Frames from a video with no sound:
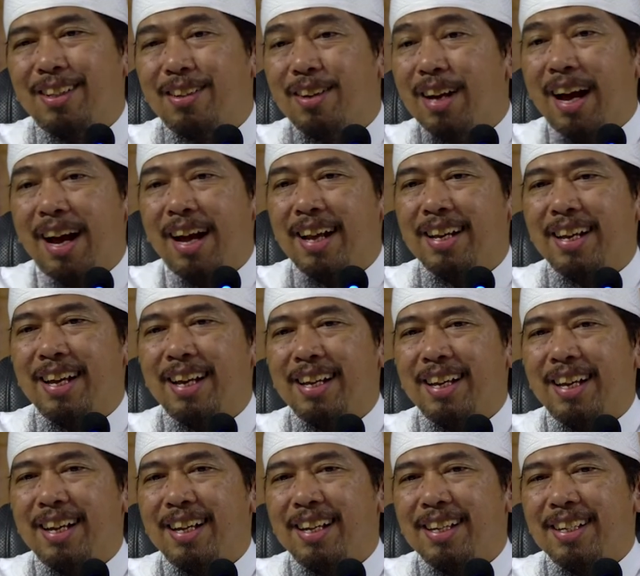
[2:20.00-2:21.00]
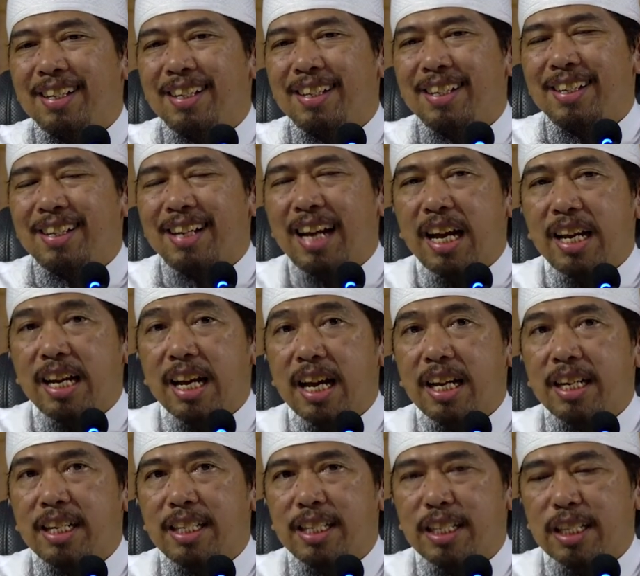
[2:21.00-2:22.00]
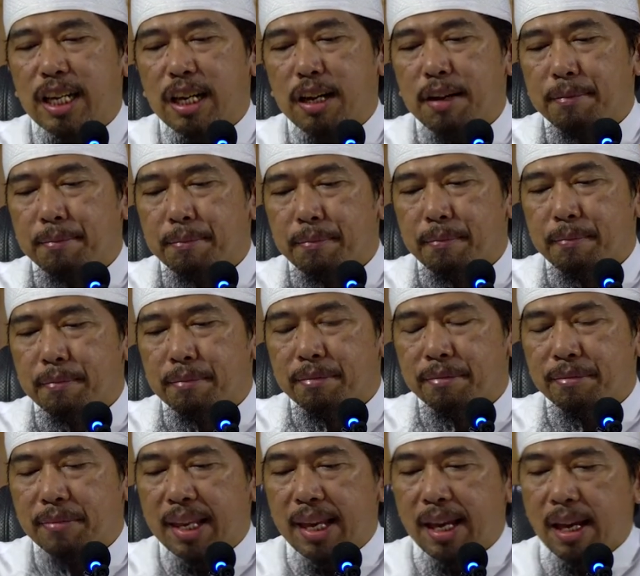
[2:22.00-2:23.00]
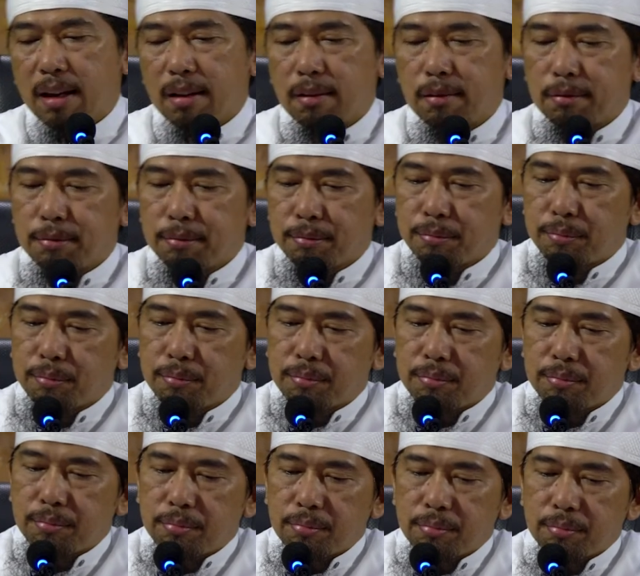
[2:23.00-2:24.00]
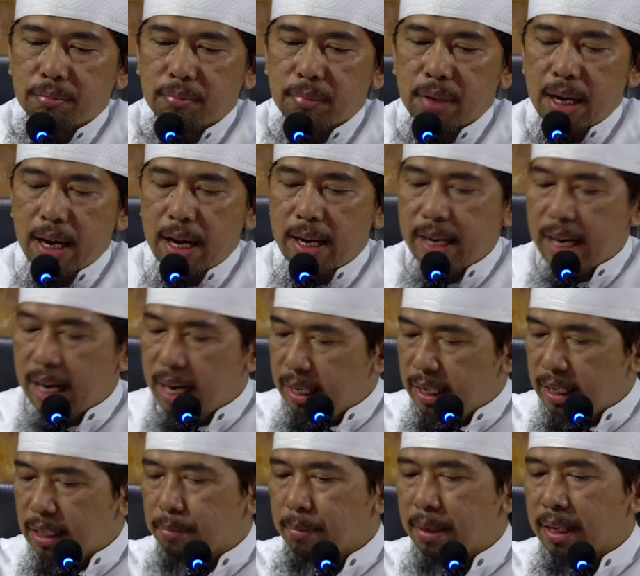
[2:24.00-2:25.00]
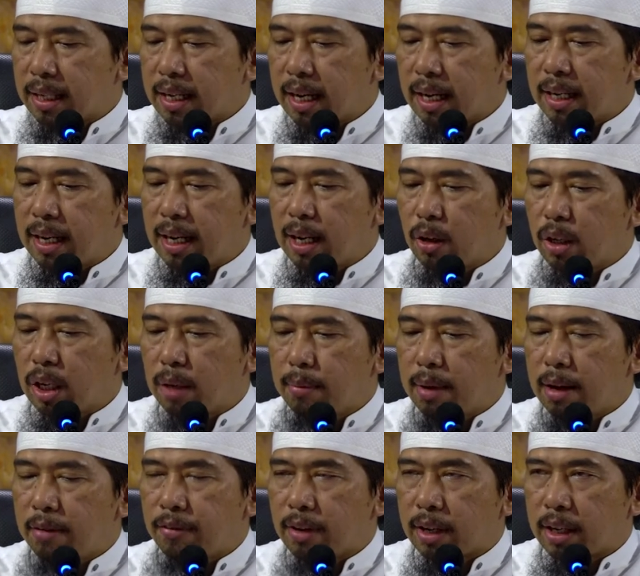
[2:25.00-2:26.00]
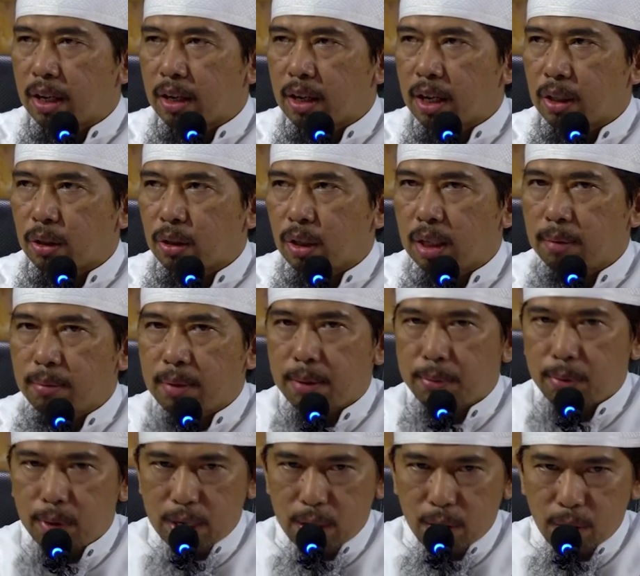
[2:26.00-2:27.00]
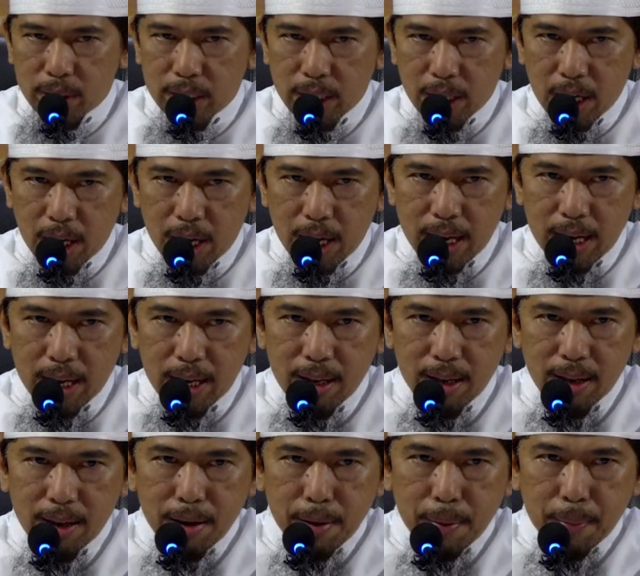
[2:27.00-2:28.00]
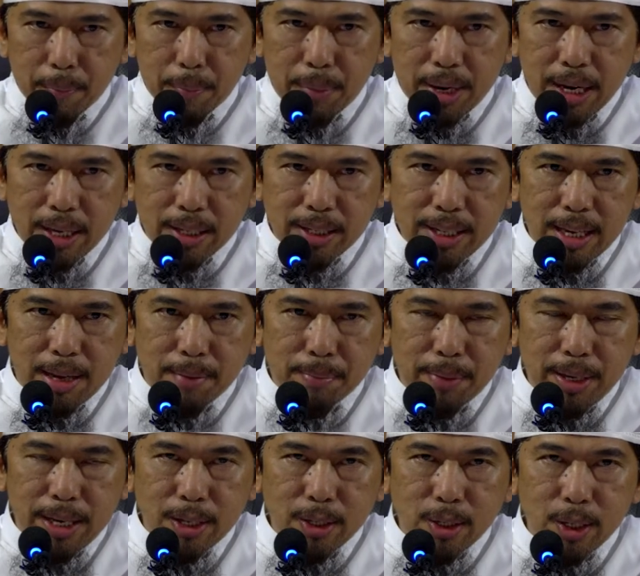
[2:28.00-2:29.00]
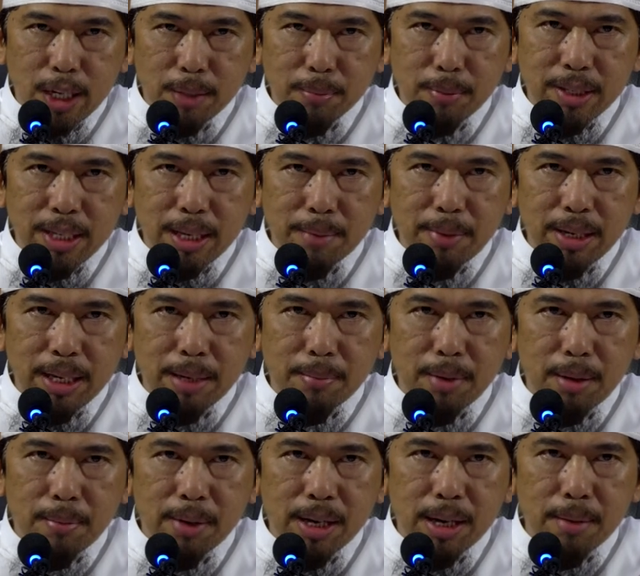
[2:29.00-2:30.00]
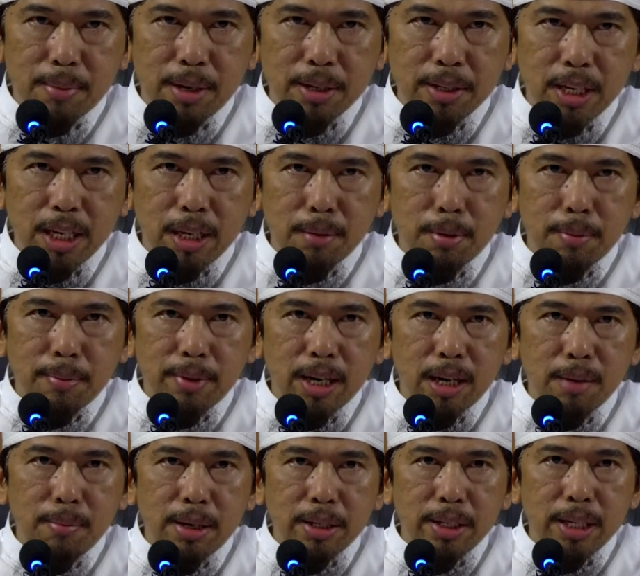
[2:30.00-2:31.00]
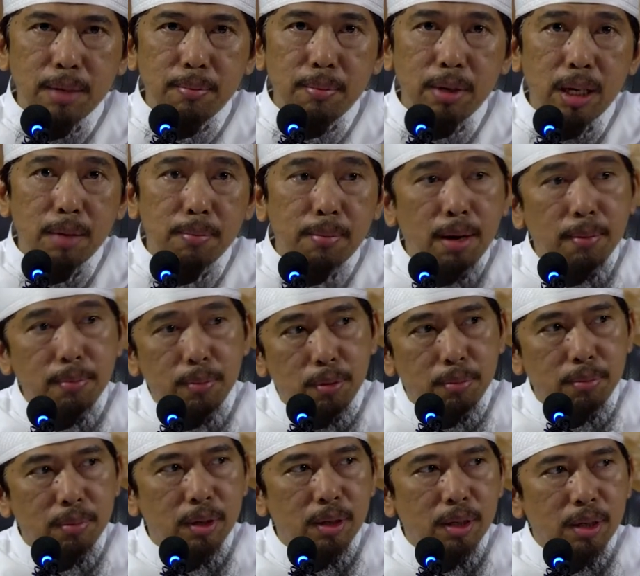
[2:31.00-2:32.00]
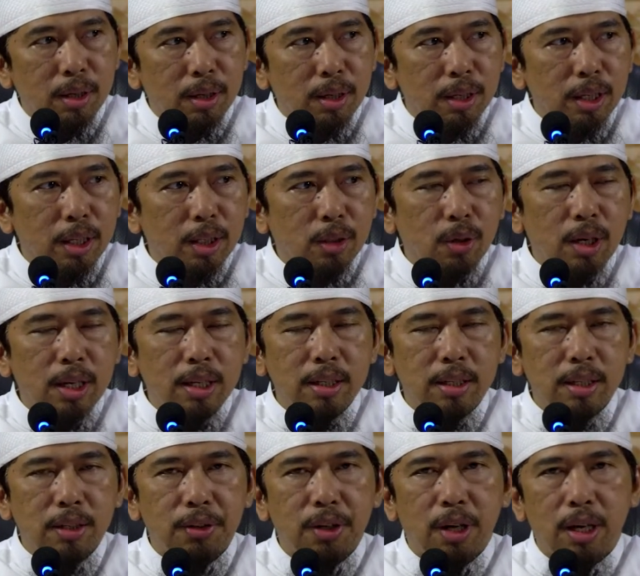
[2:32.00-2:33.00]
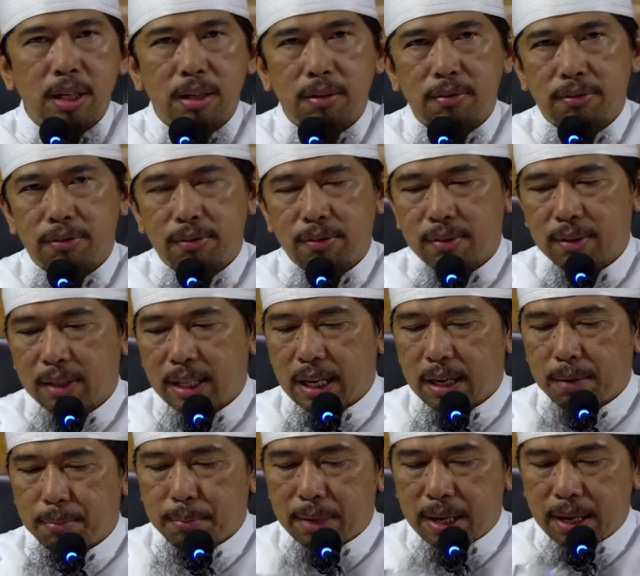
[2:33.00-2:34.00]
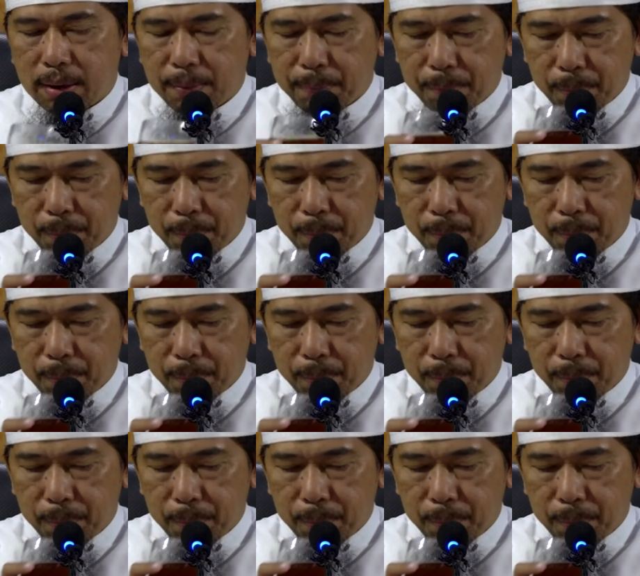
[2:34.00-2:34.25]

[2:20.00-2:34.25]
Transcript: itu nggak ada ya, nggak ada hadisnya, ya. Ada hadis man kana lahu imam faqiratul imamu lahu qiraah barang siapa yang salat bersama imam maka bacaan imam adalah bacaan bagi makmum itu hadis hadisnya dhaif ya lemah